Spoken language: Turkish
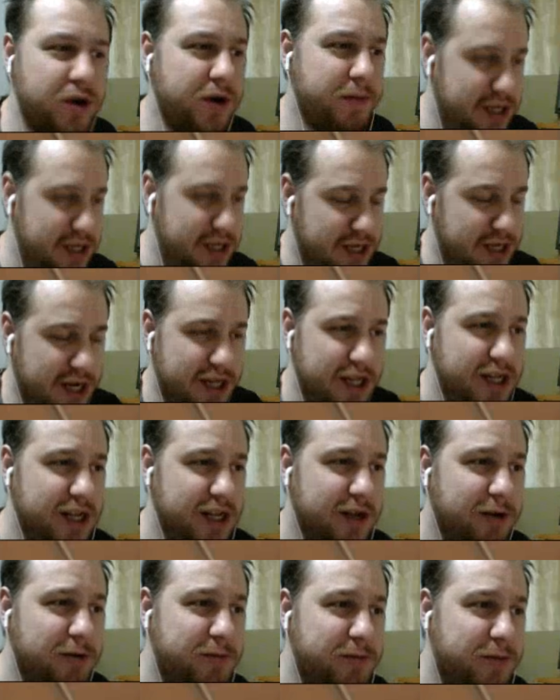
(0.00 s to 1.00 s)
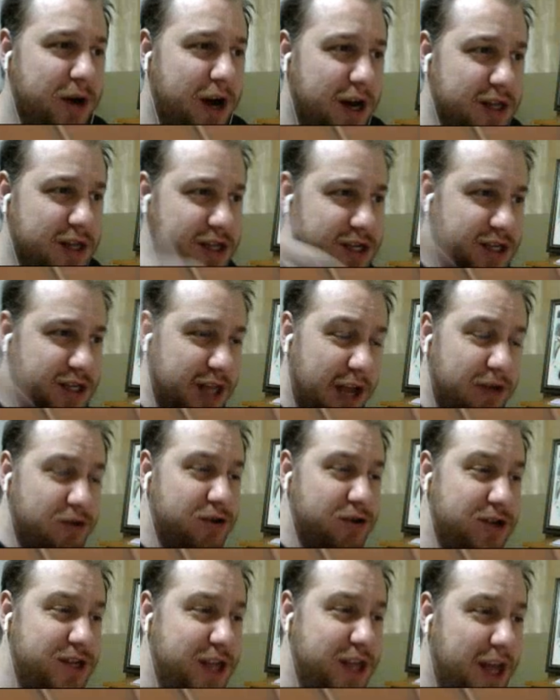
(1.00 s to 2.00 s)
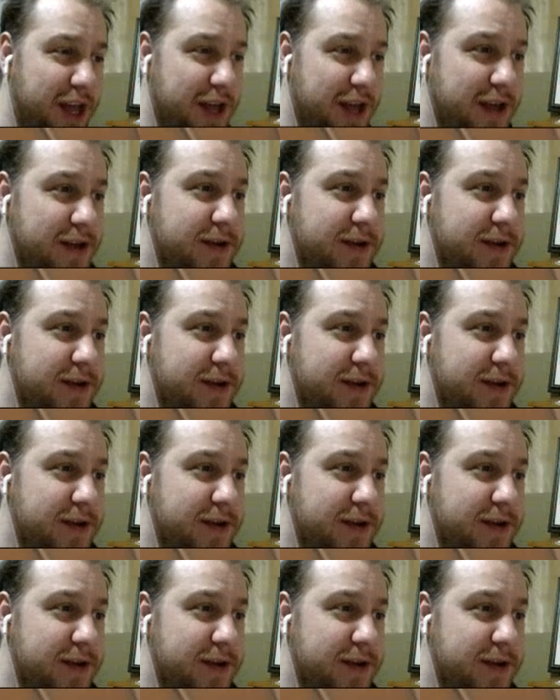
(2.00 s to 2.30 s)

pazartesi günü mü artık ne günü ise